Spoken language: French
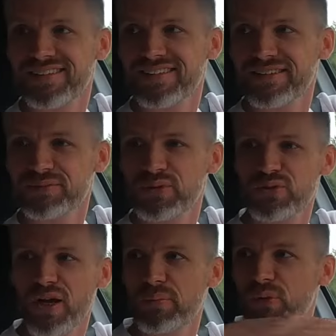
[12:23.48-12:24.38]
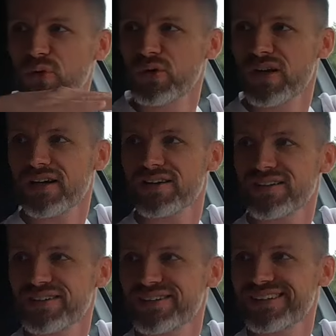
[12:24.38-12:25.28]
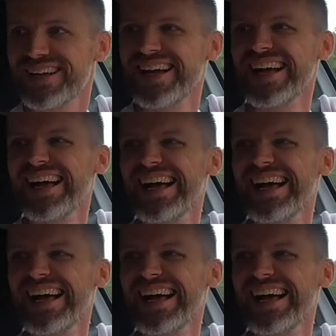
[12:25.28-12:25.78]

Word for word: Je me sens un peu haut là. Euh.